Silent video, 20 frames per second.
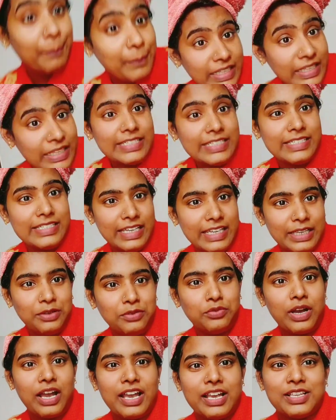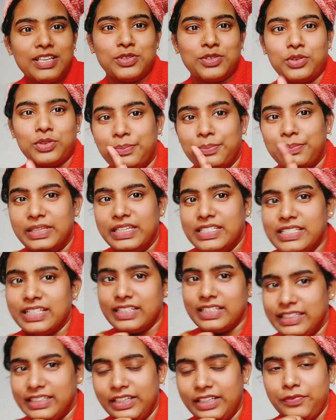कंप्लीट नहीं हुआ है सो कंप्लीट
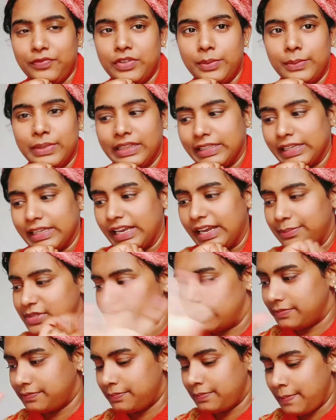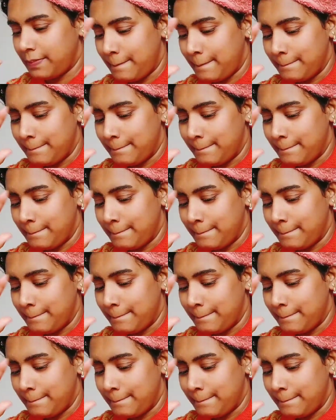करते हैं फिर मिलते हैं आपसे